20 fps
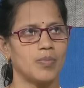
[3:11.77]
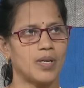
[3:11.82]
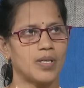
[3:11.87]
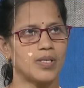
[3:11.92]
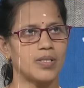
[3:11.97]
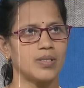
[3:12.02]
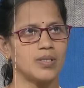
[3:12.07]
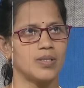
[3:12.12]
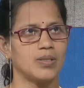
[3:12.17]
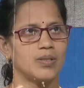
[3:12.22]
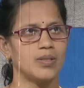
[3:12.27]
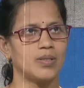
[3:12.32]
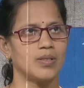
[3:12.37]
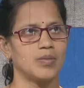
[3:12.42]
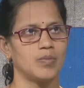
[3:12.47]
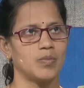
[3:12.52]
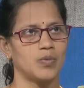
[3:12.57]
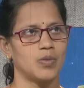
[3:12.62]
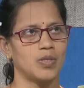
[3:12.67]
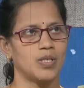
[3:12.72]

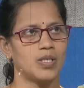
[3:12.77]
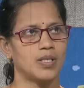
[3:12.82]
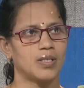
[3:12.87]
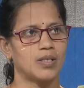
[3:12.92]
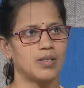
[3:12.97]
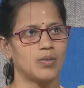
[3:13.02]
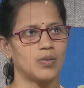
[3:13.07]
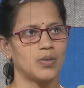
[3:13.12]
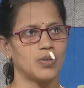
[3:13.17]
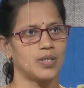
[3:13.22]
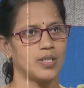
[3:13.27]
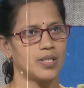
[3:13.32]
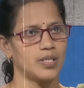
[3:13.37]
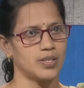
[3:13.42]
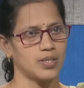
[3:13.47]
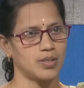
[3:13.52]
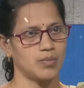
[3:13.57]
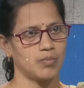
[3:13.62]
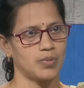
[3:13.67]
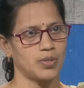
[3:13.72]
పరిస్థితులను మూలంగా కొందరిని
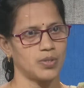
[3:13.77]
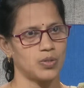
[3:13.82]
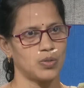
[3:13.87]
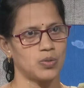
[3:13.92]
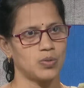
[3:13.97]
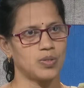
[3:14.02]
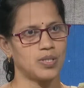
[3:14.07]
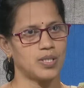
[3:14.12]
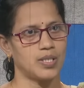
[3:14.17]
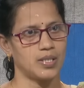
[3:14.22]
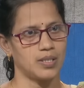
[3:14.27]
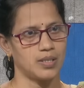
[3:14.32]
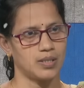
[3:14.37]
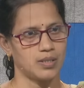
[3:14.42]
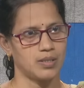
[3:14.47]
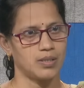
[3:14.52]
చంపచ్చు దాని